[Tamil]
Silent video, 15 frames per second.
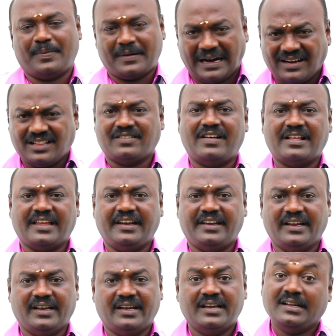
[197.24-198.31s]
கட்டணத்தை
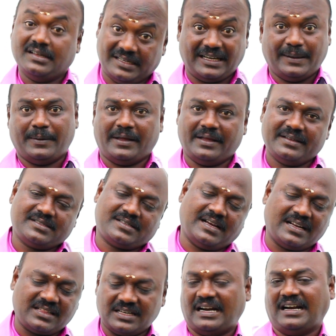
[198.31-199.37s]
வாங்கிட்டு சட்டப்படி
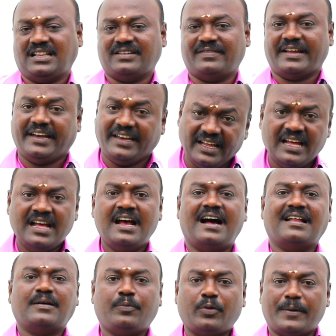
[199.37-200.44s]
கட்டணத்தை கட்டத்தை வாங்கிட்டு
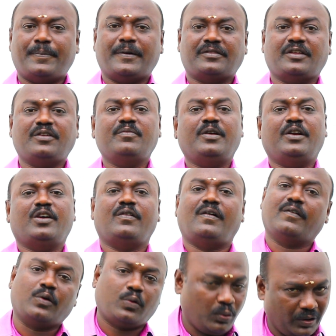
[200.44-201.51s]
அந்த புகைப்படத்தையும் வீடியோவும்
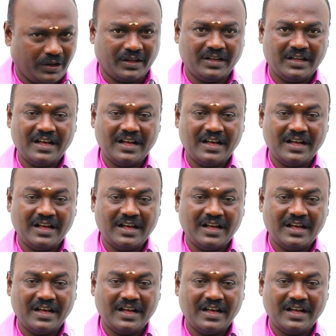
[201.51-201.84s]
அவங்களுக்கு கொடு